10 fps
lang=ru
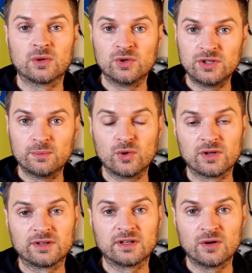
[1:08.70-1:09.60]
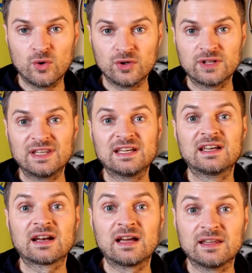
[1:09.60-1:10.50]
он не борется, он
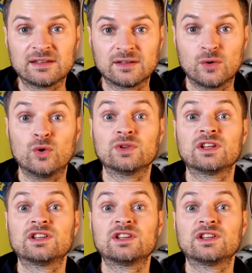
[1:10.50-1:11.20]
играет, он